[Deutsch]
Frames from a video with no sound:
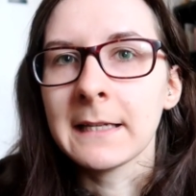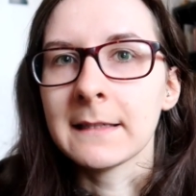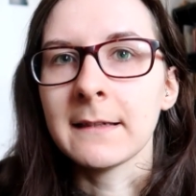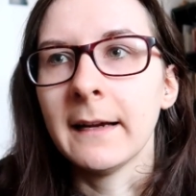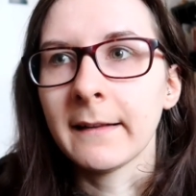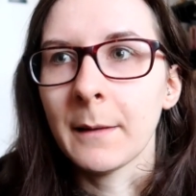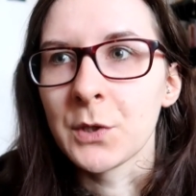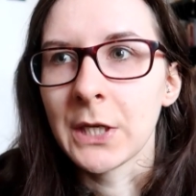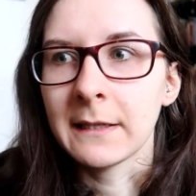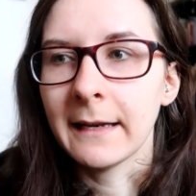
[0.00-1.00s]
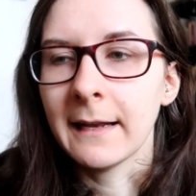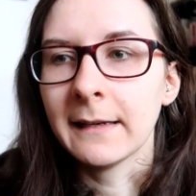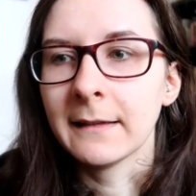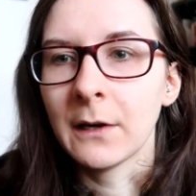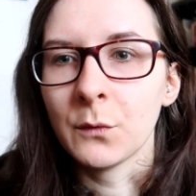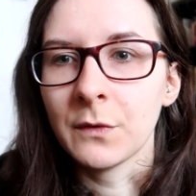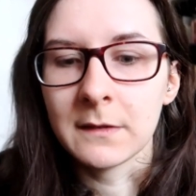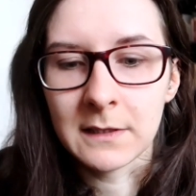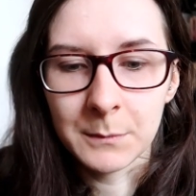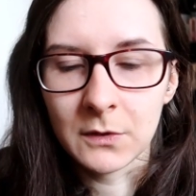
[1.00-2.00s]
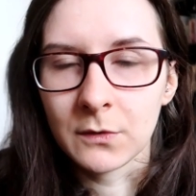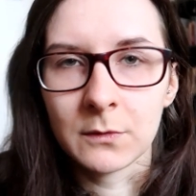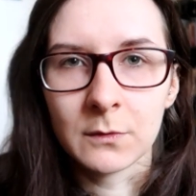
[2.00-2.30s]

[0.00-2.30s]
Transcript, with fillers: Sicherheitsabstand einhalten kann und wir sind damit